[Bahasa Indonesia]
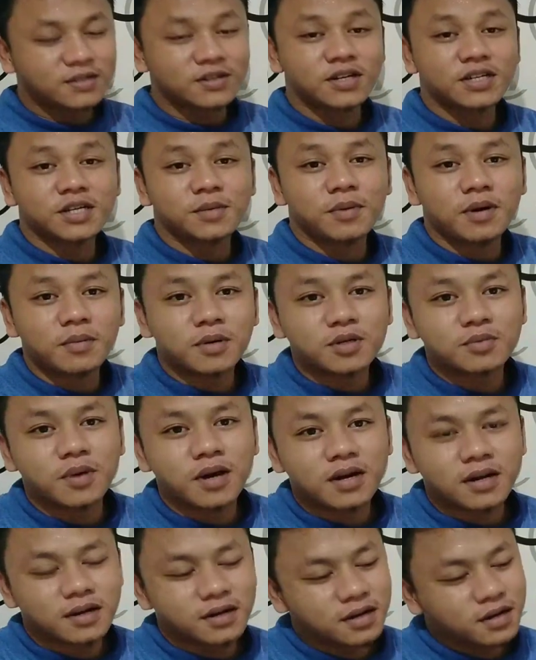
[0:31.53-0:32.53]
saya sampai kabar
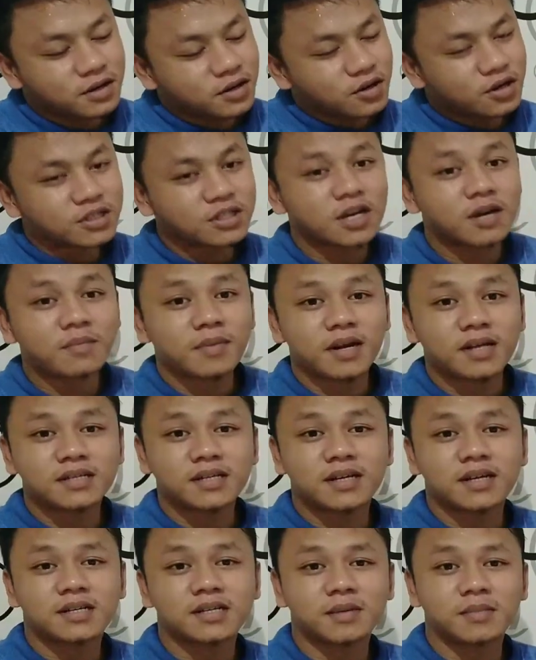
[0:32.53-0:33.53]
hari ini Indonesia,
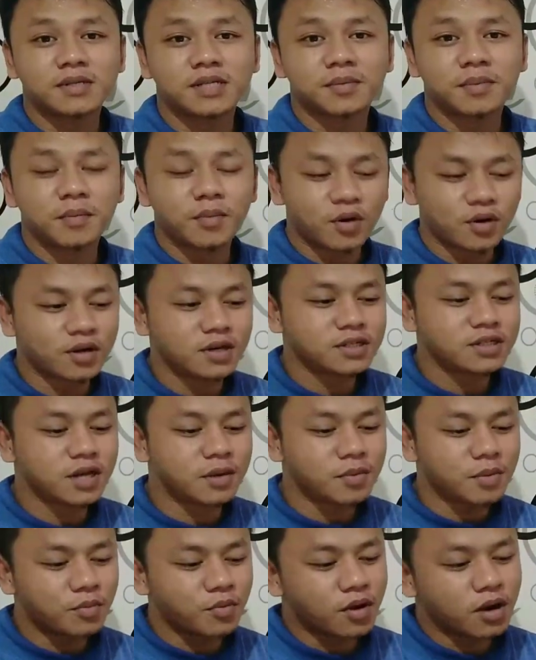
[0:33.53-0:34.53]
Malaysia, dan Sabang sampai Merauke.
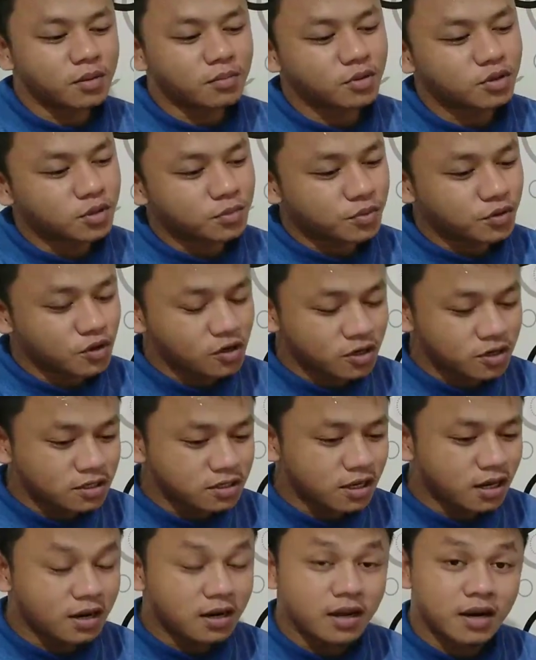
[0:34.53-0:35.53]
Siapa pun kalian menonton video
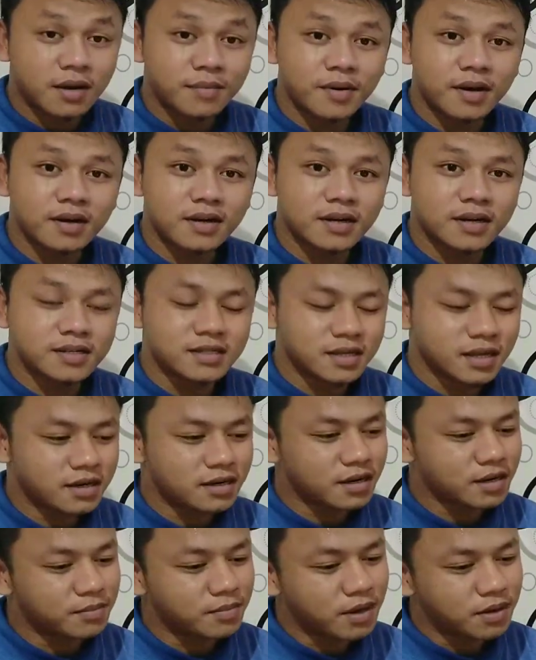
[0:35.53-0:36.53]
ini, salam harap hal kalian
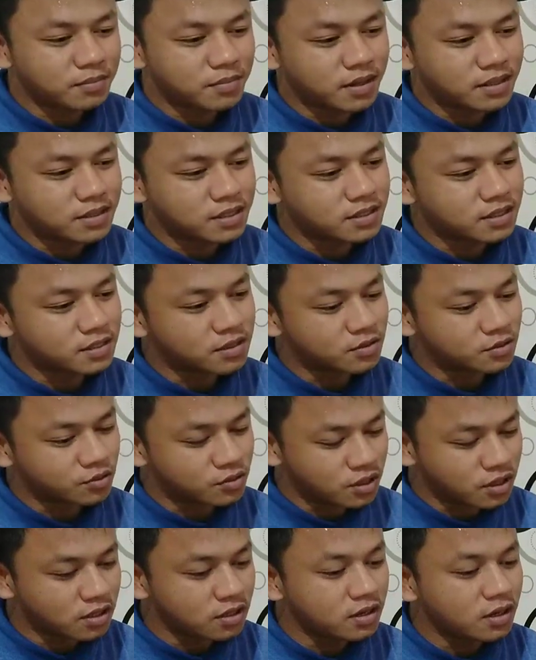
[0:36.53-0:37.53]
sehat dan baik-baik saja
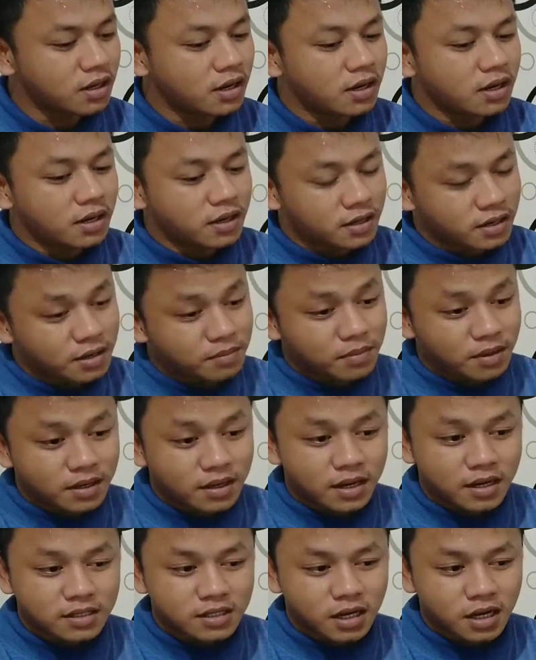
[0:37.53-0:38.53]
tentunya. Dan
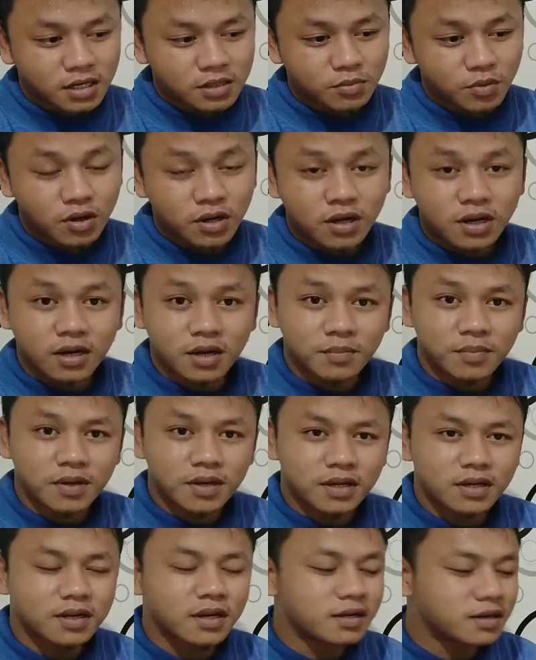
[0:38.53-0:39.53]
bagi kalian sakit, semoga diangkat
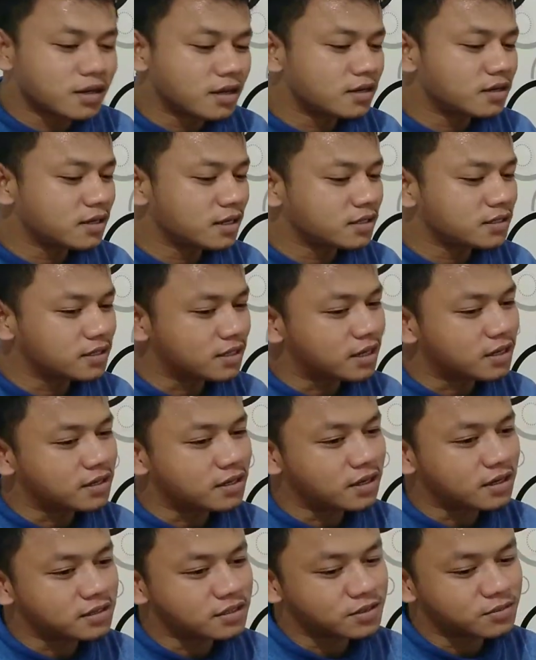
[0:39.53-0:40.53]
penyakitnya dan digantikan
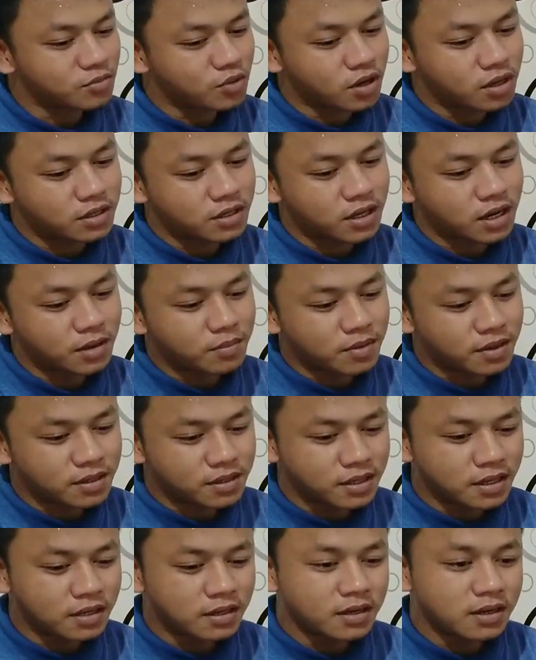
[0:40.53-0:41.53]
dengan kesembuhan yang
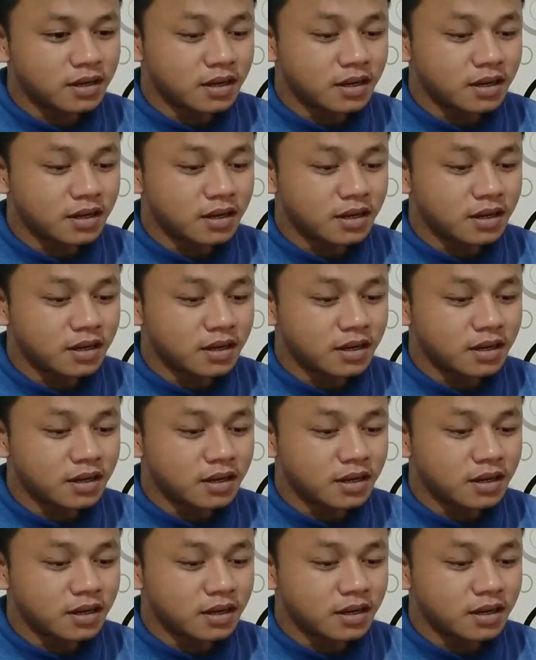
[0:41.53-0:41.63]
abadi, geng.